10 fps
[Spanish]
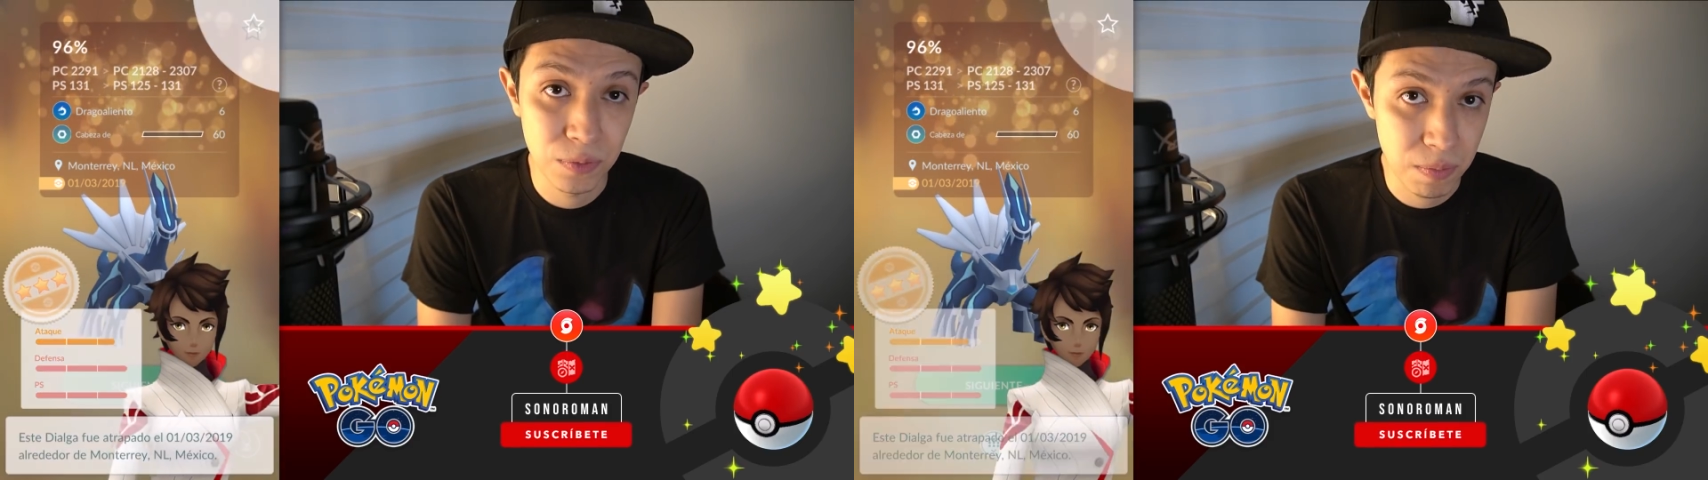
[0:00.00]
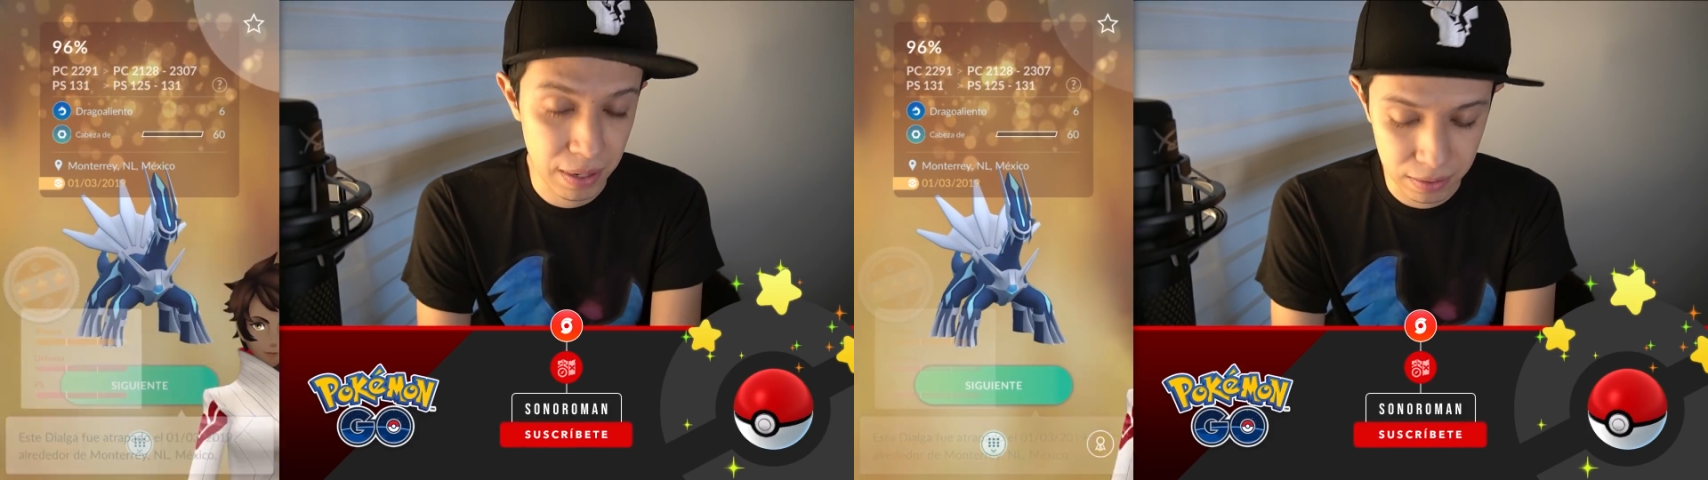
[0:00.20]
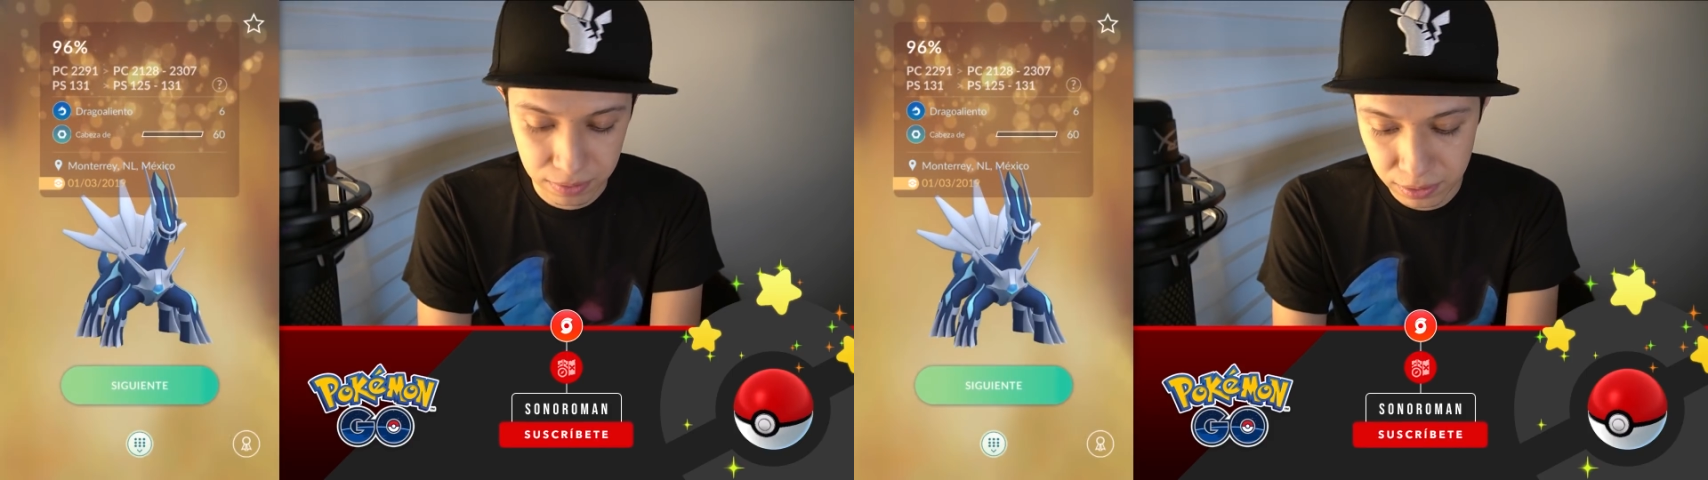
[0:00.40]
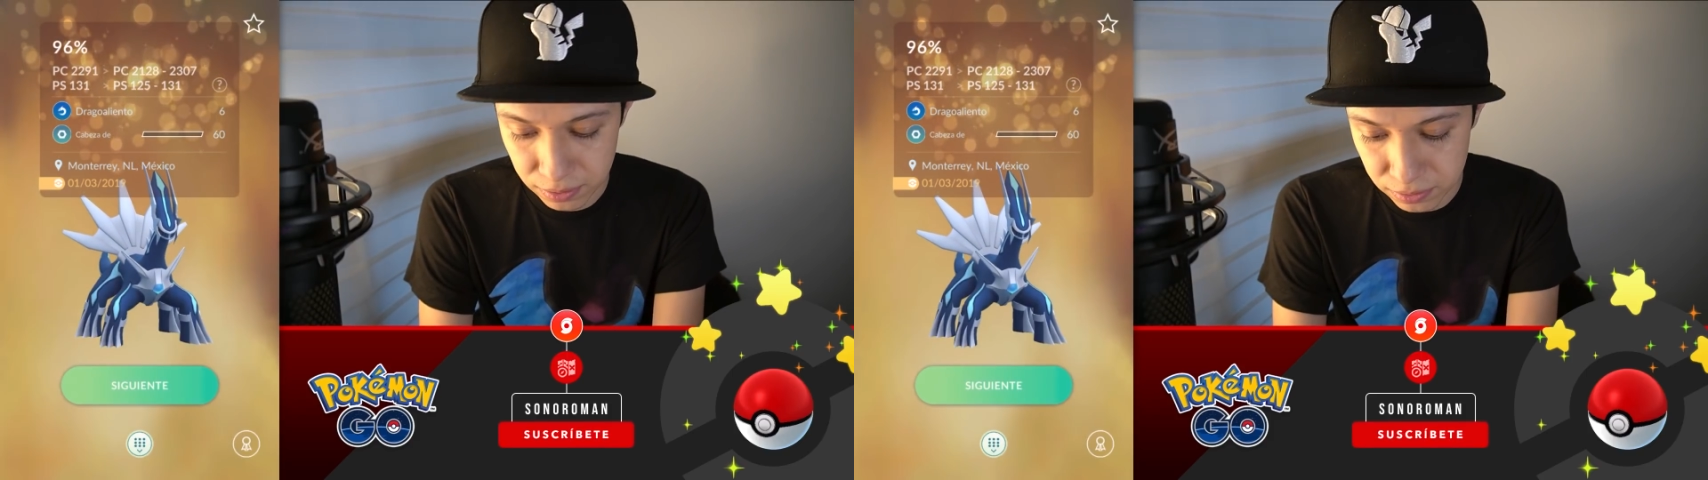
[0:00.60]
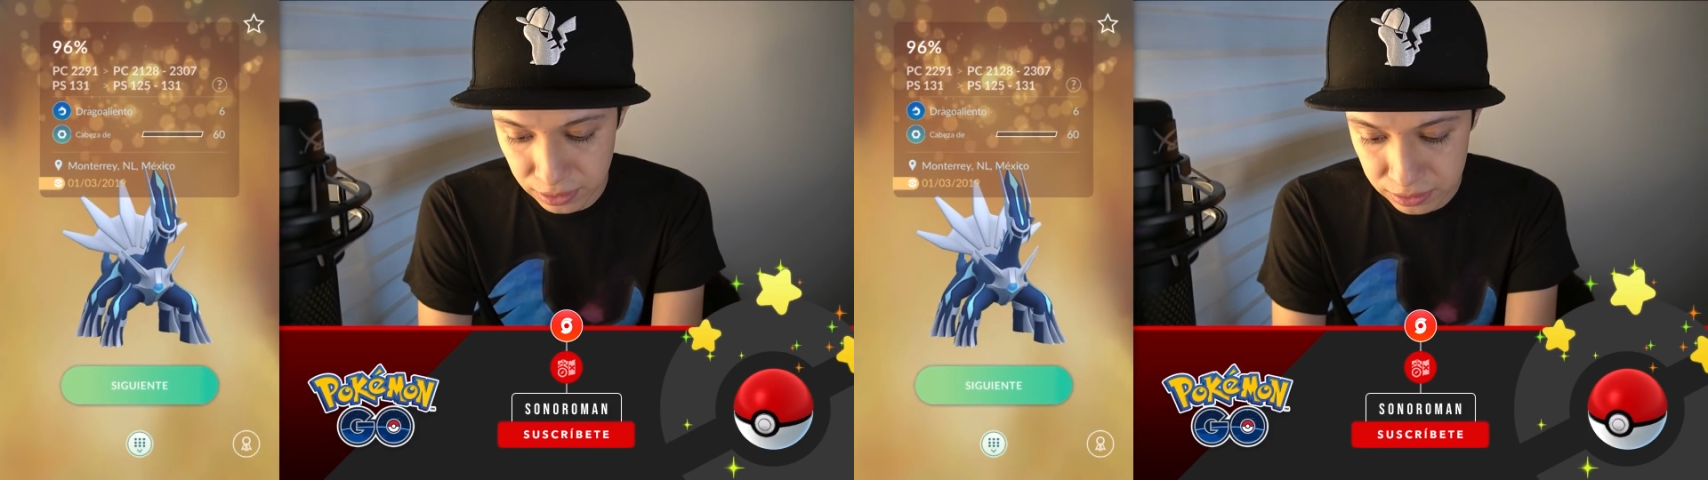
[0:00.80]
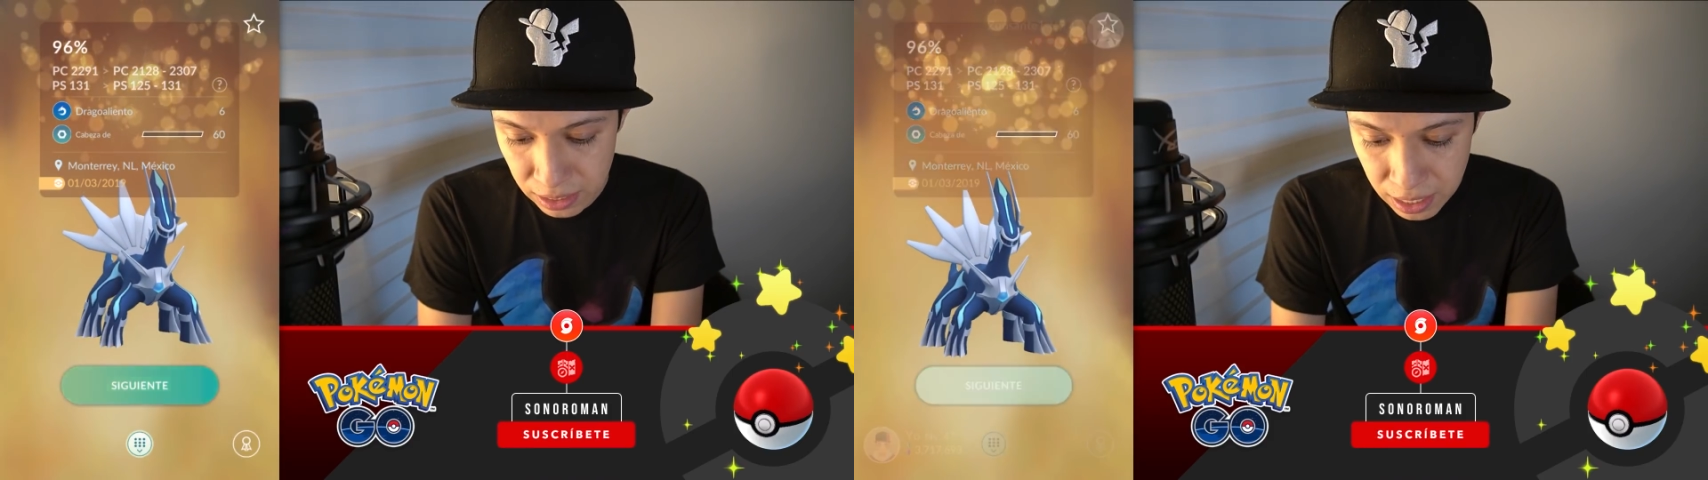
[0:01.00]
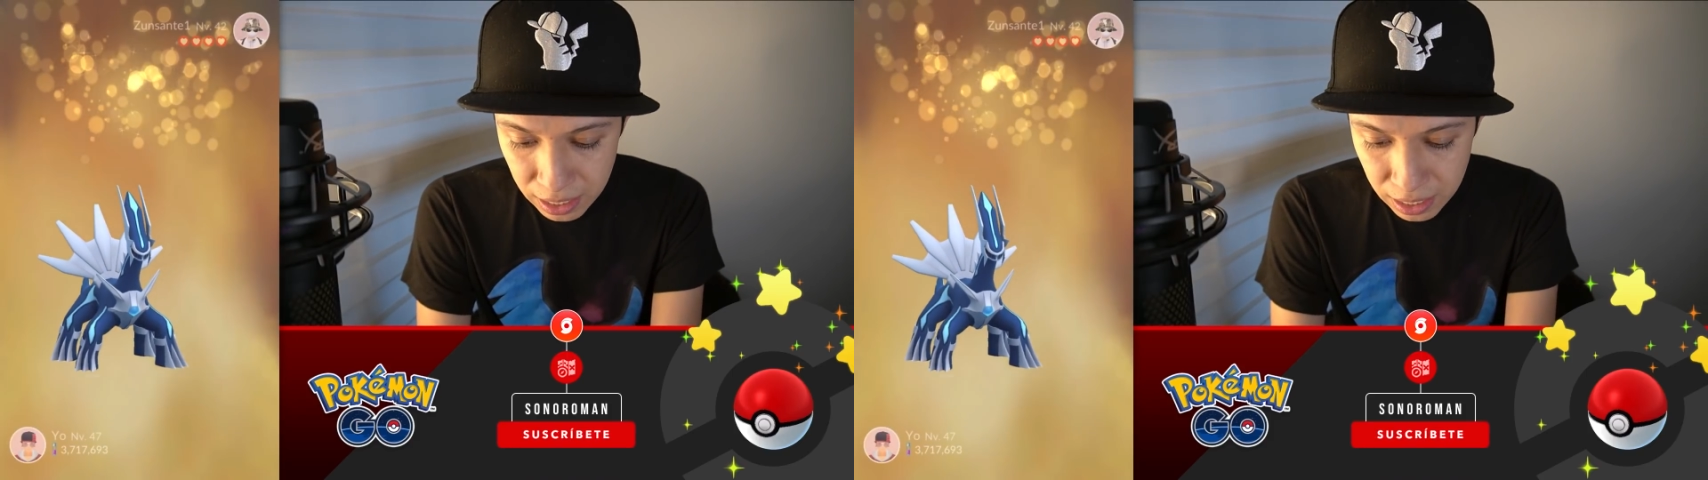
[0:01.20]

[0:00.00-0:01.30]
muy malo. Entonces,